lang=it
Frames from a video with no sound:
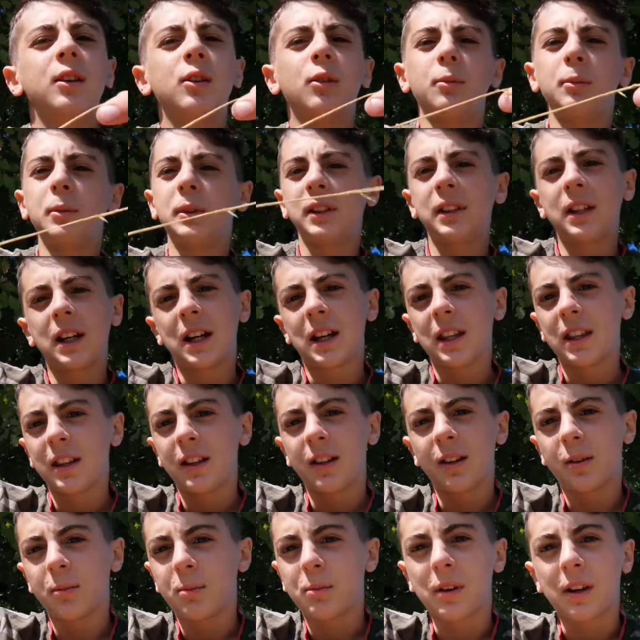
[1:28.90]
commentate
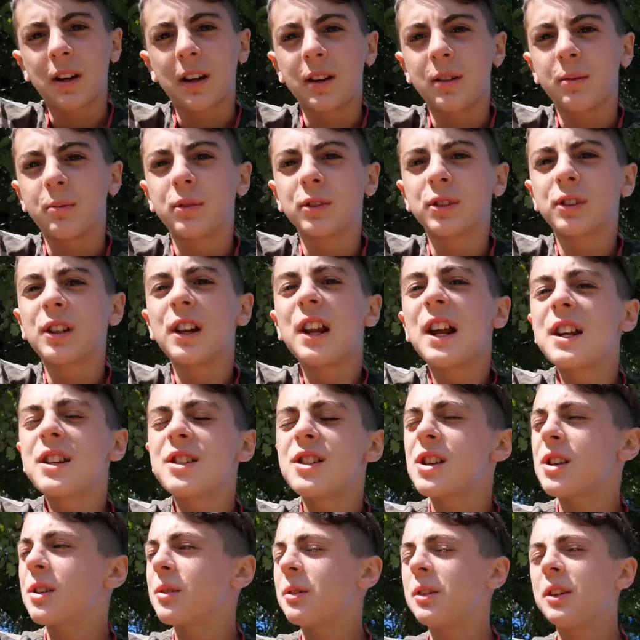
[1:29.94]
no perché non posso
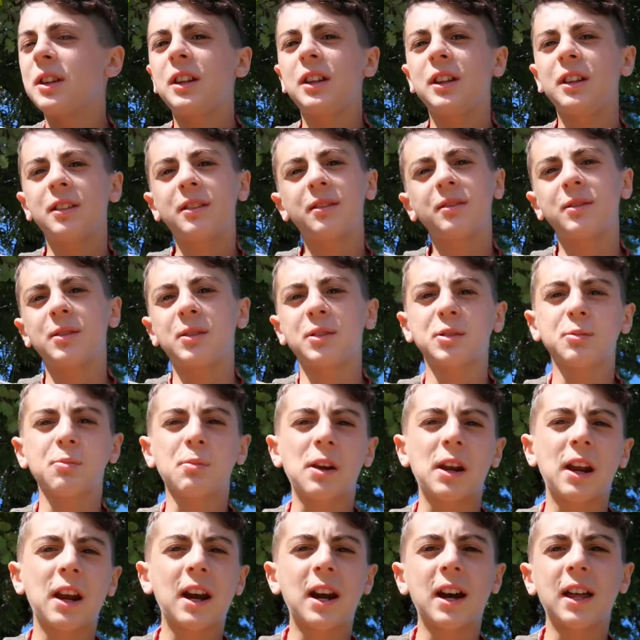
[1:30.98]
leggere quindi non
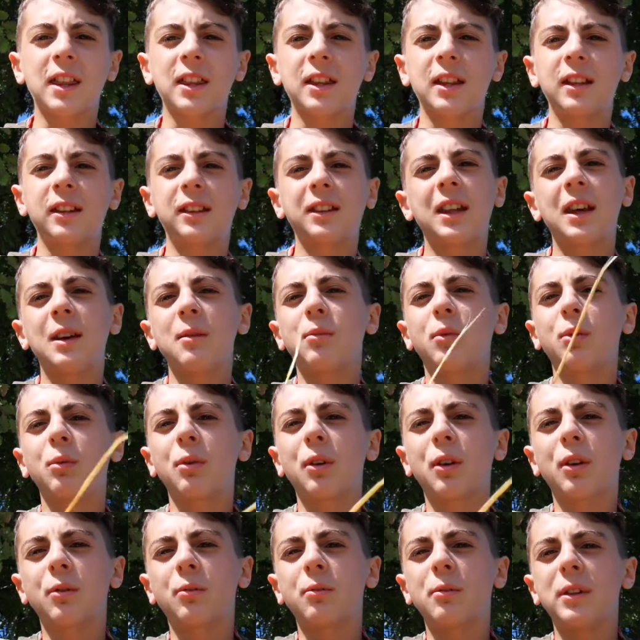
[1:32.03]
sprecate tempo
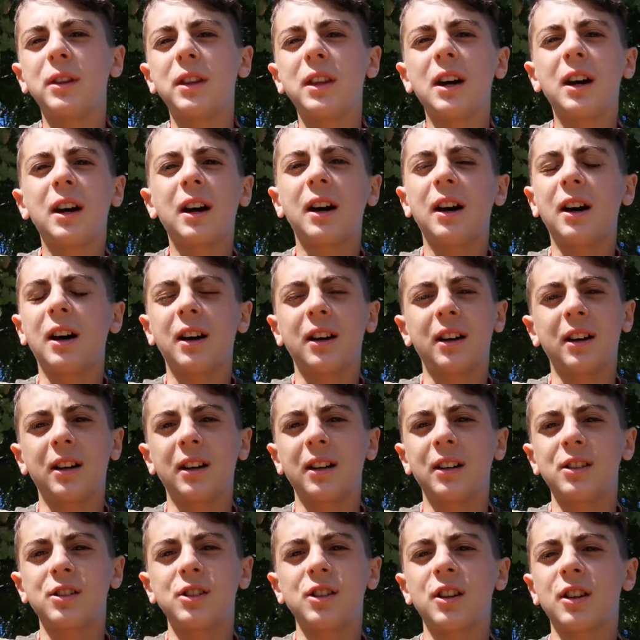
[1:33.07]
per
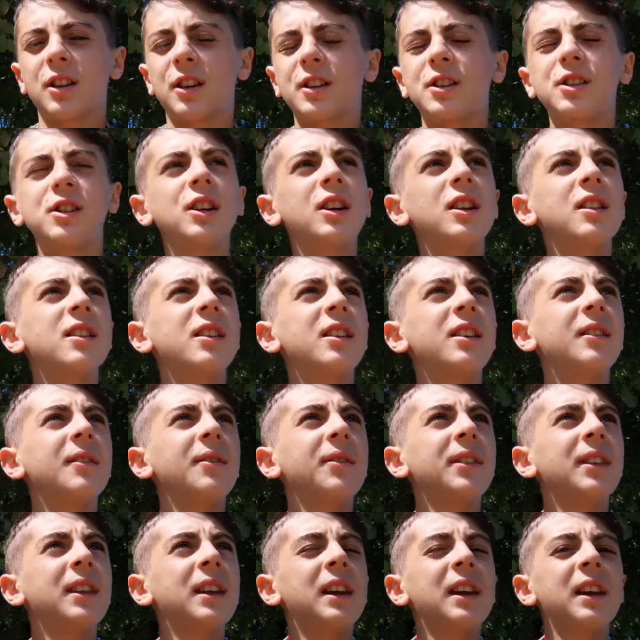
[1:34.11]
commentare eccetera eccetera
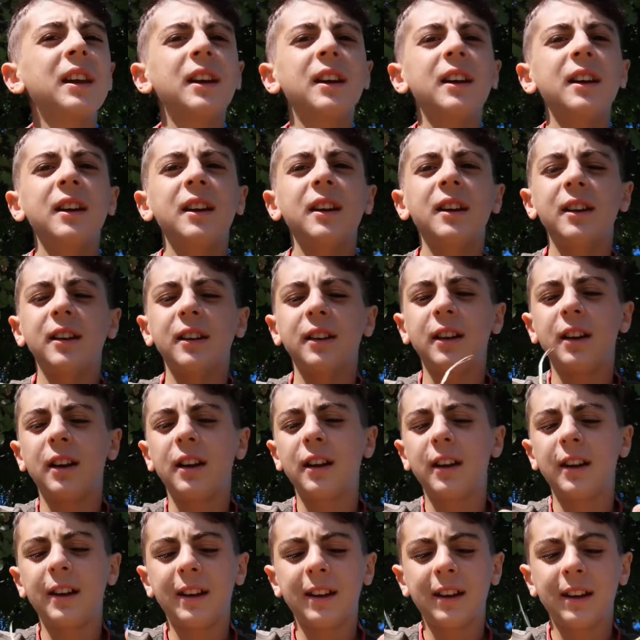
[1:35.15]

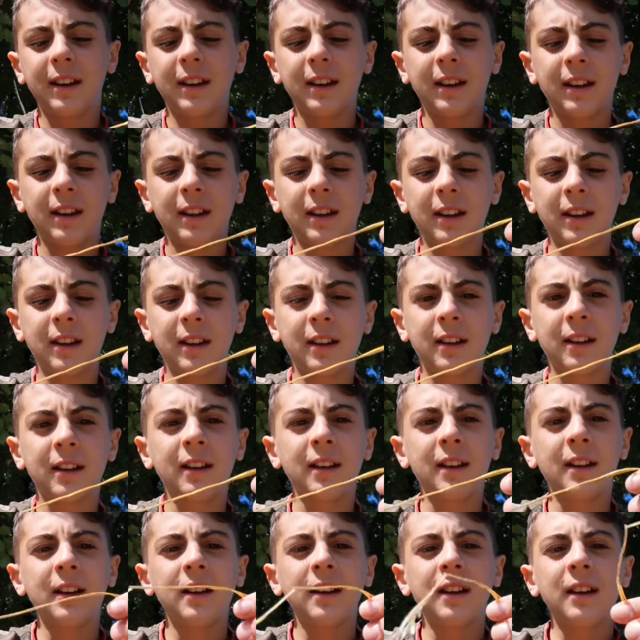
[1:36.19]
e
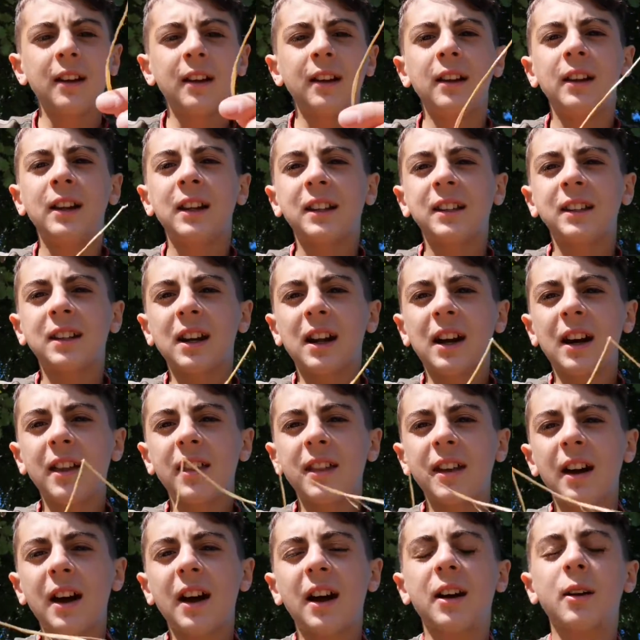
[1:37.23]

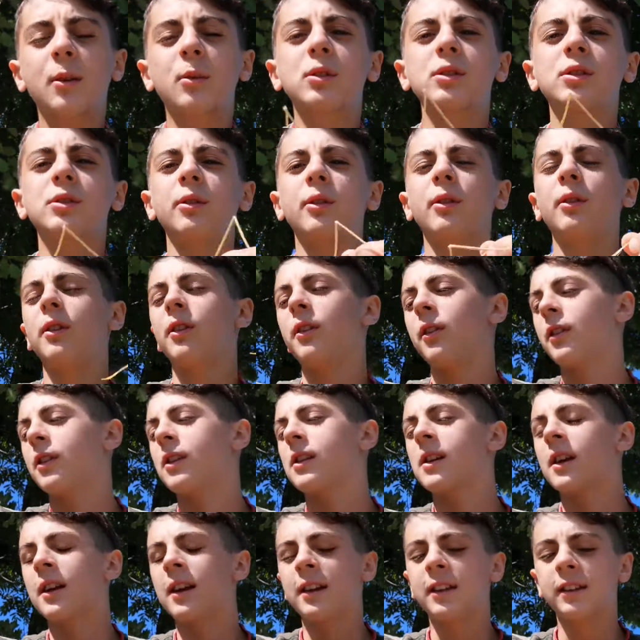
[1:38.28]
l'entrata ah questo volevo
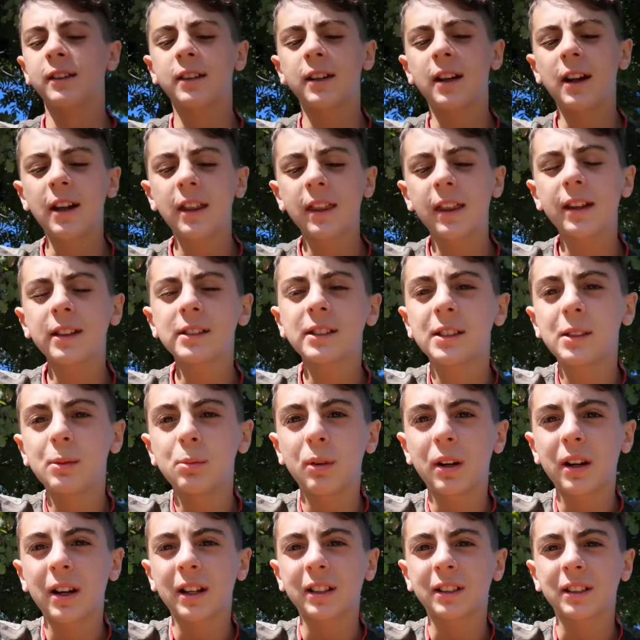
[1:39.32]
dire l'entrata si
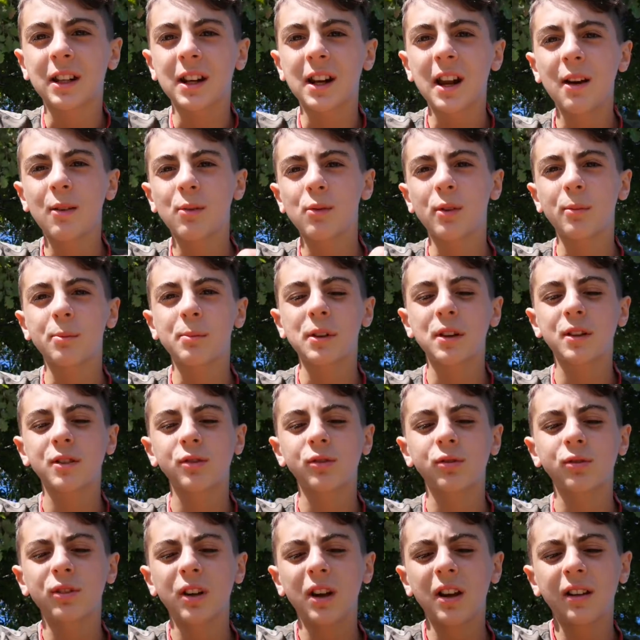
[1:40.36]
paga 3 euro a
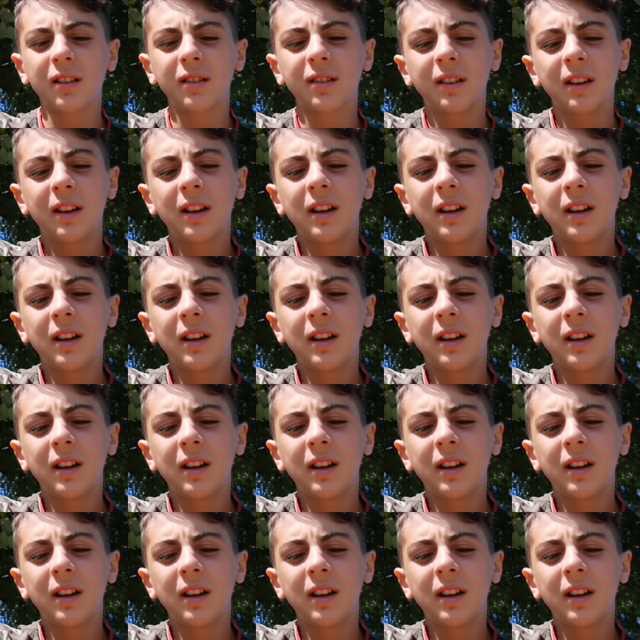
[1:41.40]
persona